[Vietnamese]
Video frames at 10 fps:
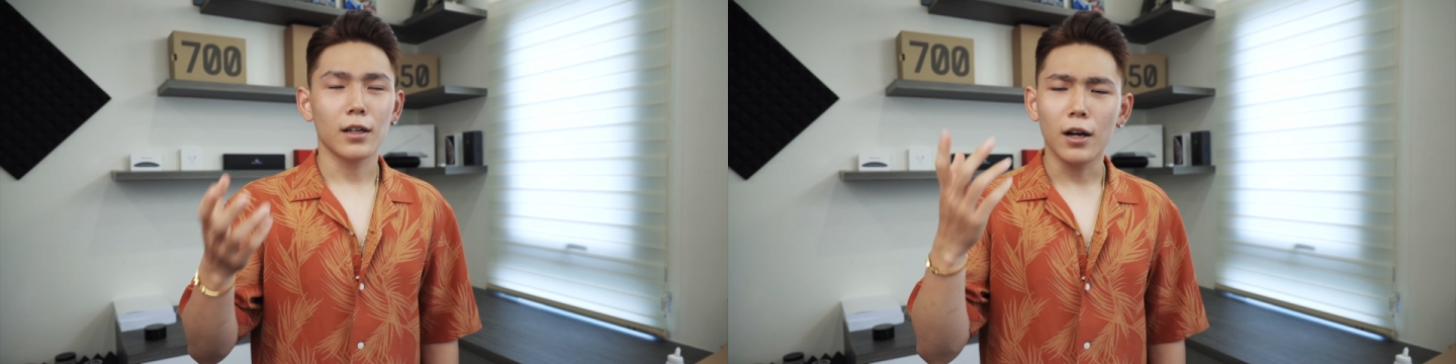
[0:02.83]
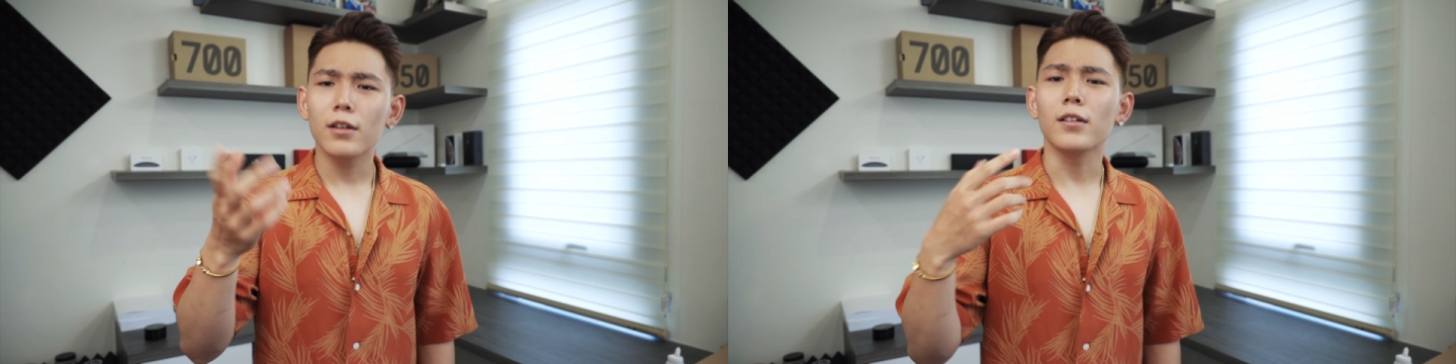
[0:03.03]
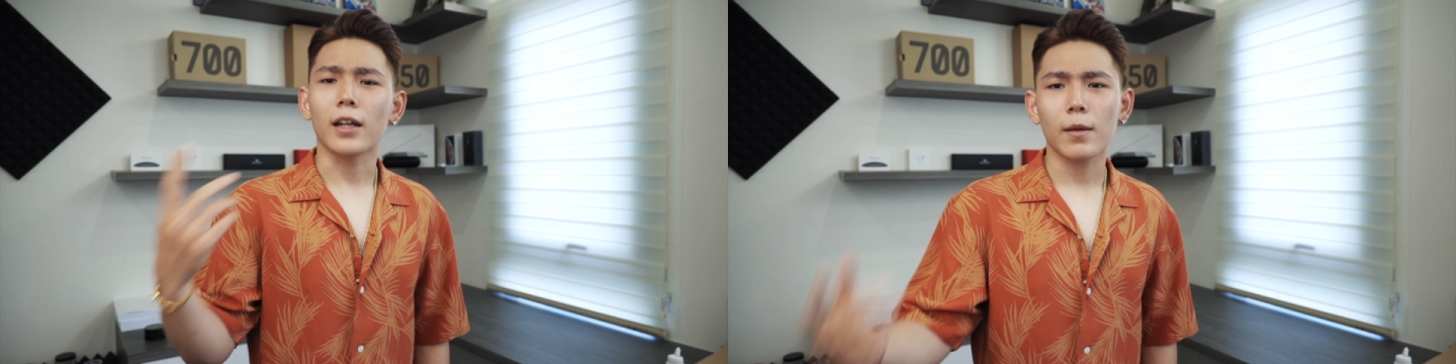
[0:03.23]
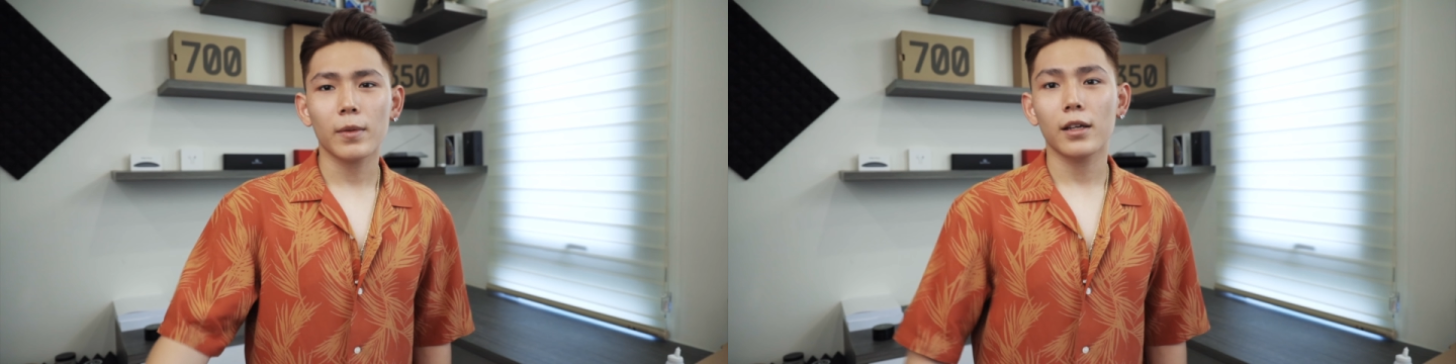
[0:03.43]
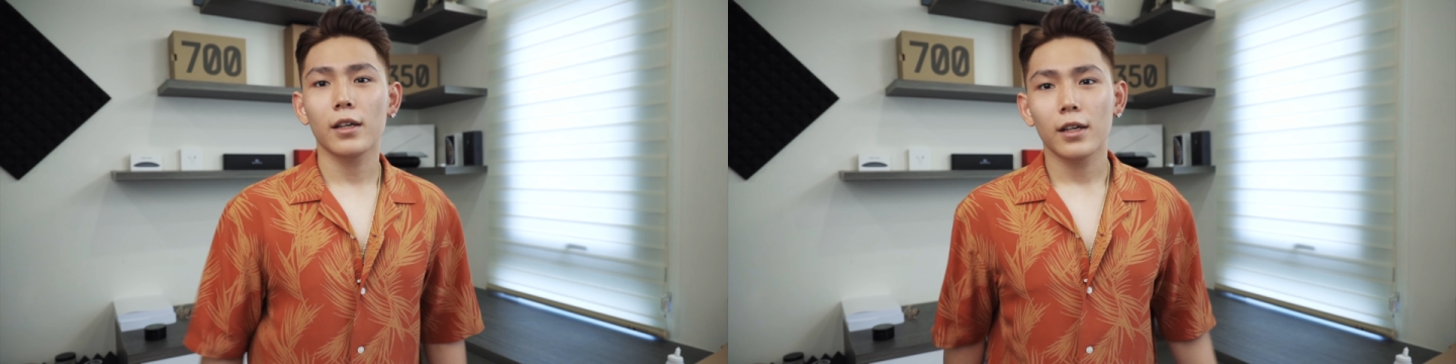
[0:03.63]
hơn nửa năm
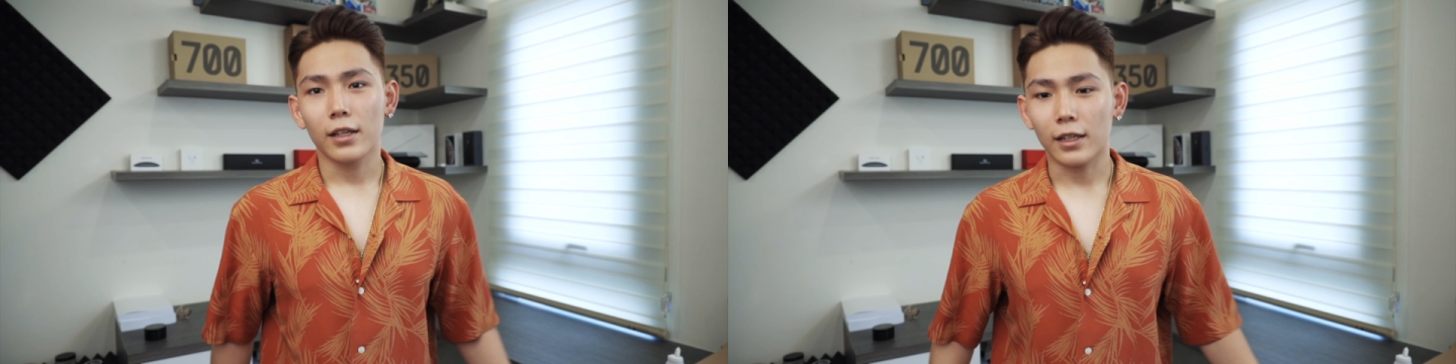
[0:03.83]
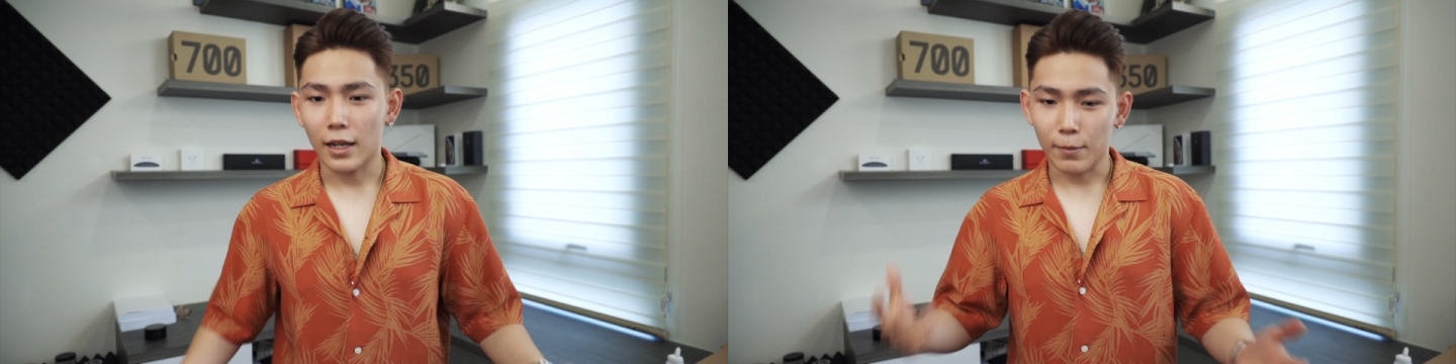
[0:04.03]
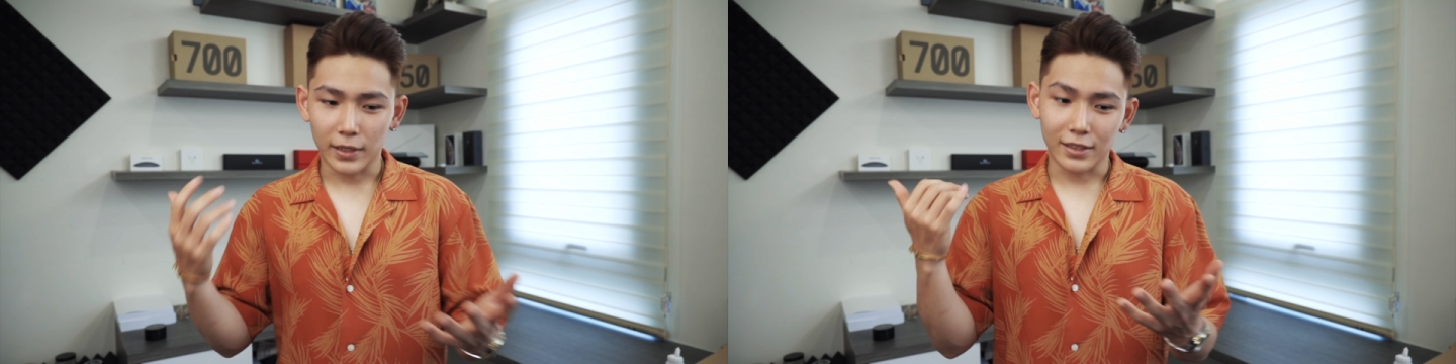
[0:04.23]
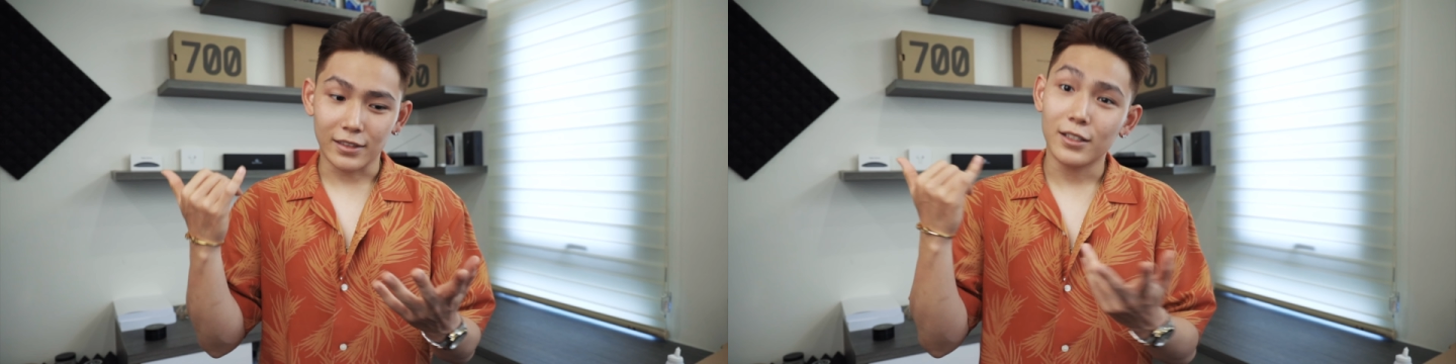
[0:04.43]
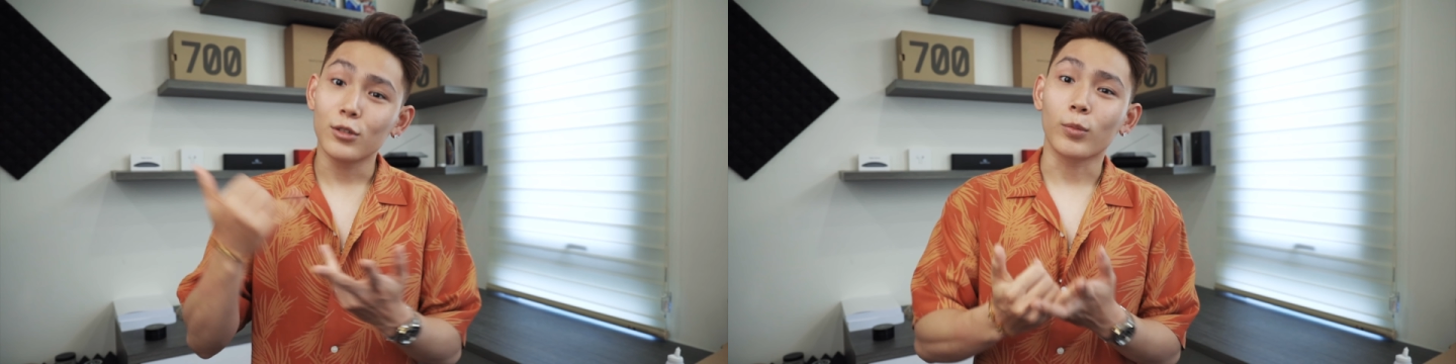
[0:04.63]
đấy là mình
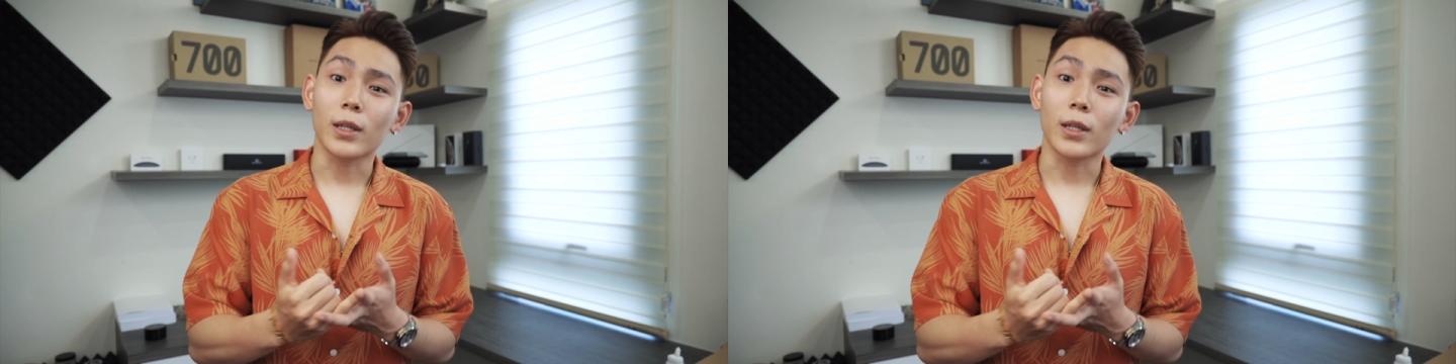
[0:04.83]
chưa nhuộm